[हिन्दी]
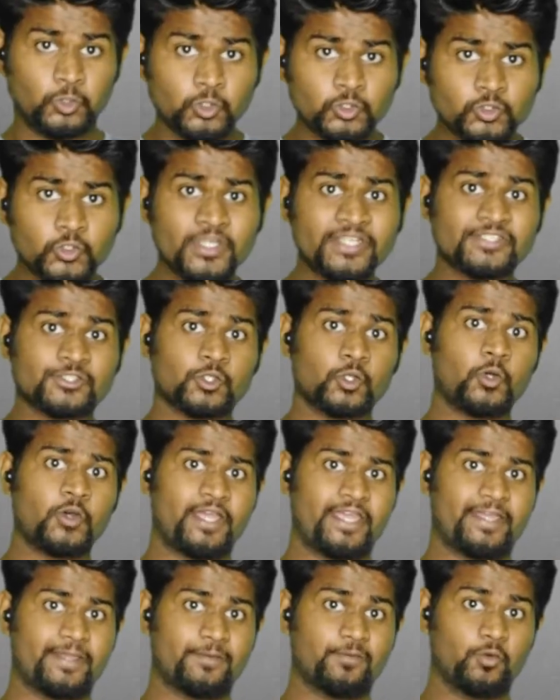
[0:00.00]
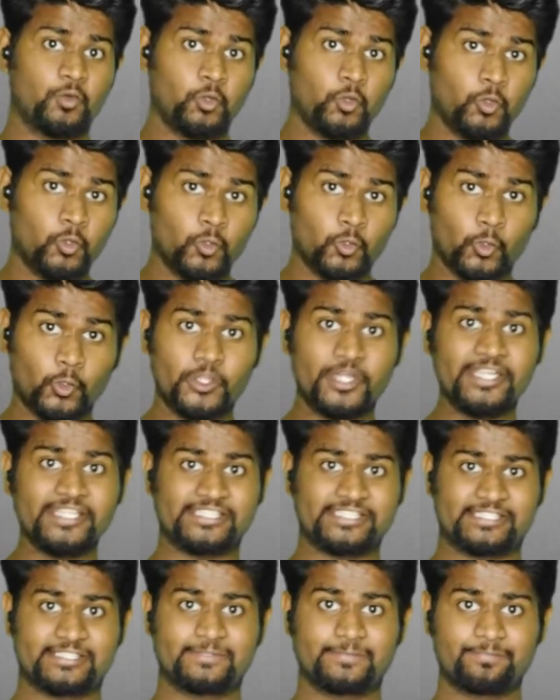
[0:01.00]
दोस्तों एक शो है
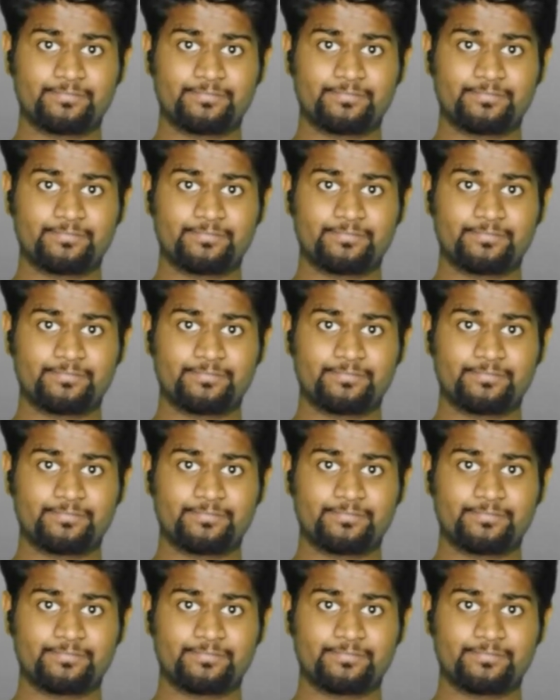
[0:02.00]
रोडिस